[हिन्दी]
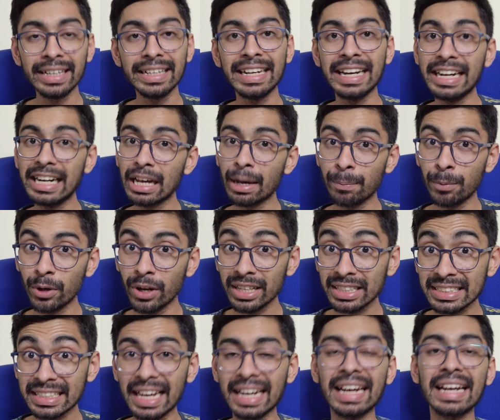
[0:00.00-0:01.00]
टी डब्ल्यू
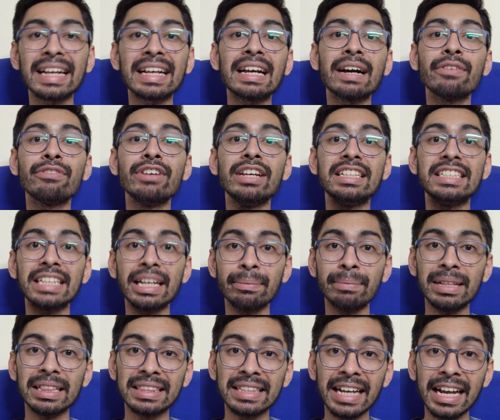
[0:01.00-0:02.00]
एस कनेक्ट का फीचर
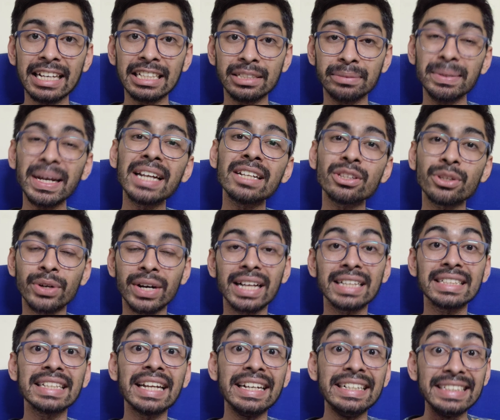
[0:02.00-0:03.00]
मिलता है इसमें एंड थोड़ा
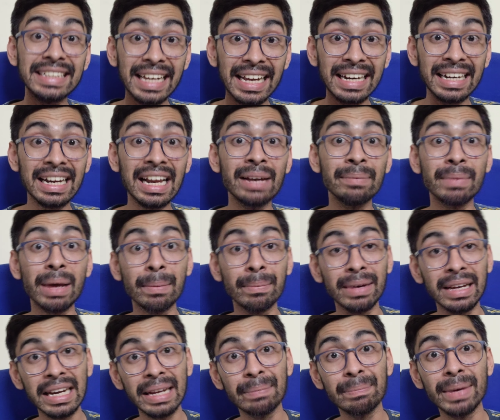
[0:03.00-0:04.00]
सा इंटरनल
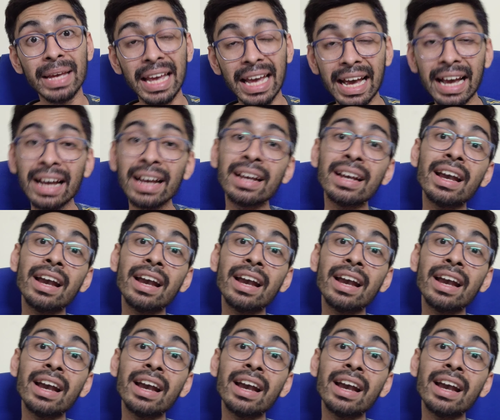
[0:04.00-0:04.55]
मेमोरी भी है